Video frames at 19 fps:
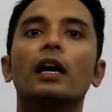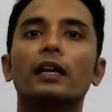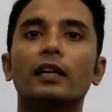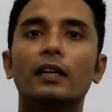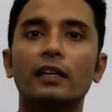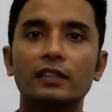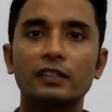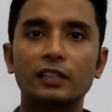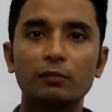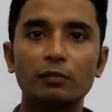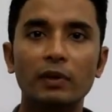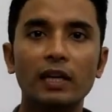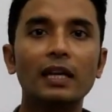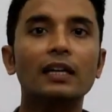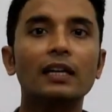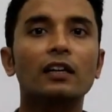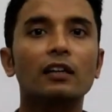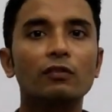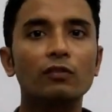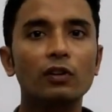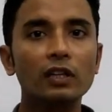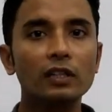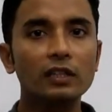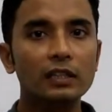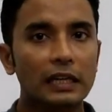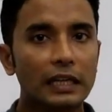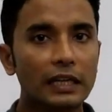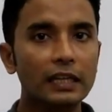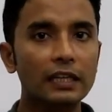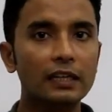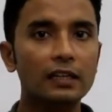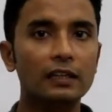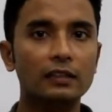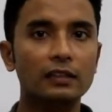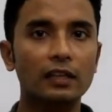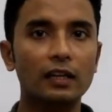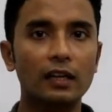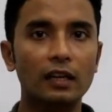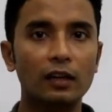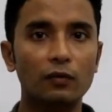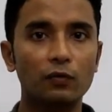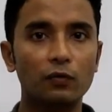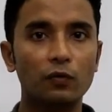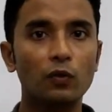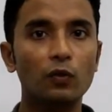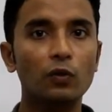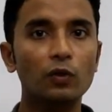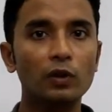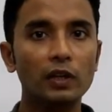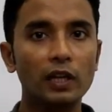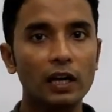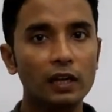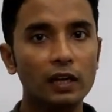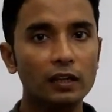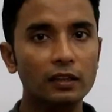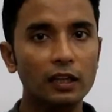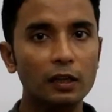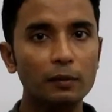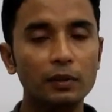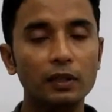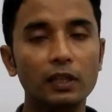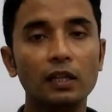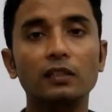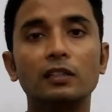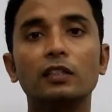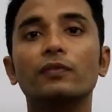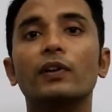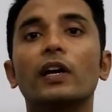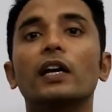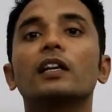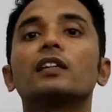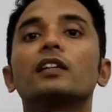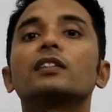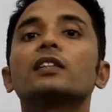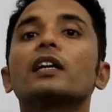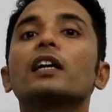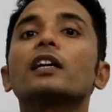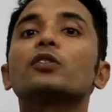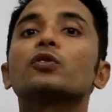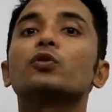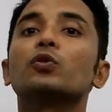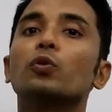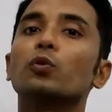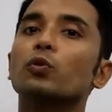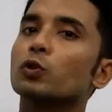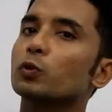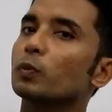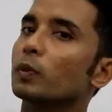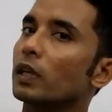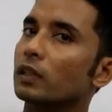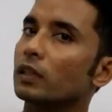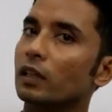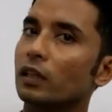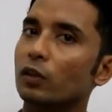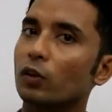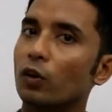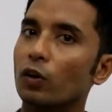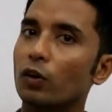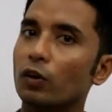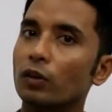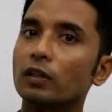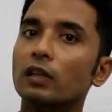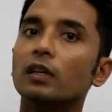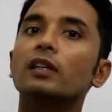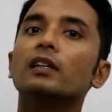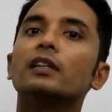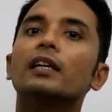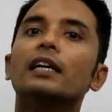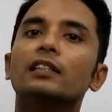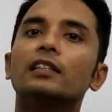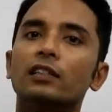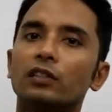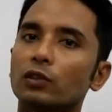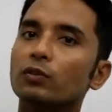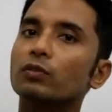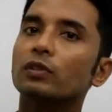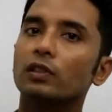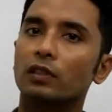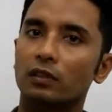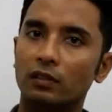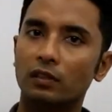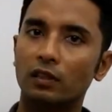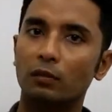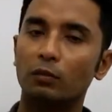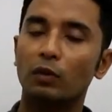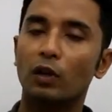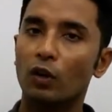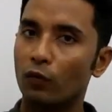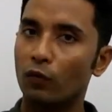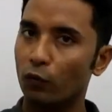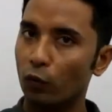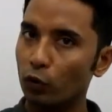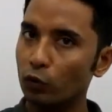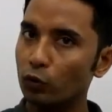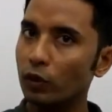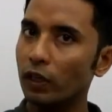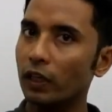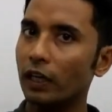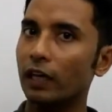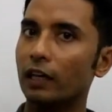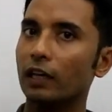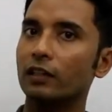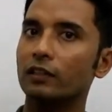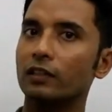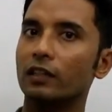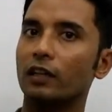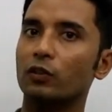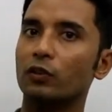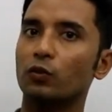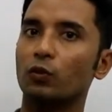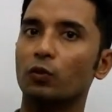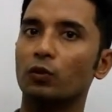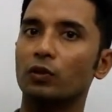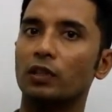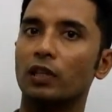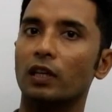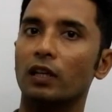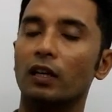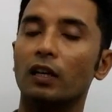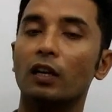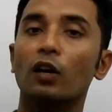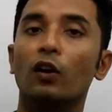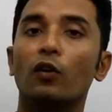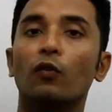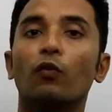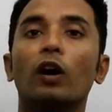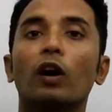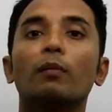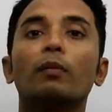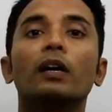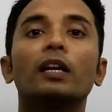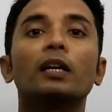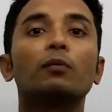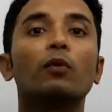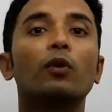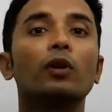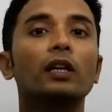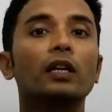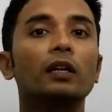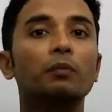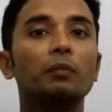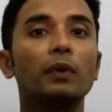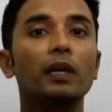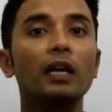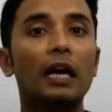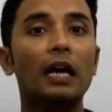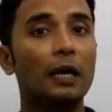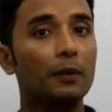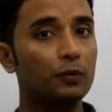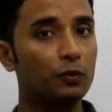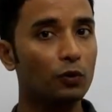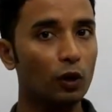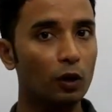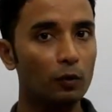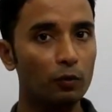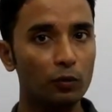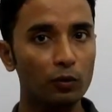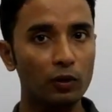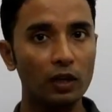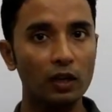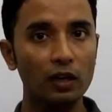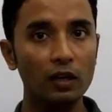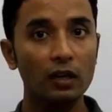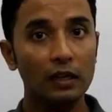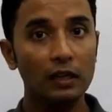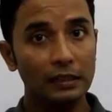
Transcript: एनर्जी में कन्वर्ट नहीं करता है वो क्या करता है बेटा सिर्फ एनर्जी का एक सोर्स बनाता है कौन डाइजेस्टिव सिस्टम वो जो एक एनर्जी का सोर्स है वो हमारी बॉडी में एब्जॉर्ब होगा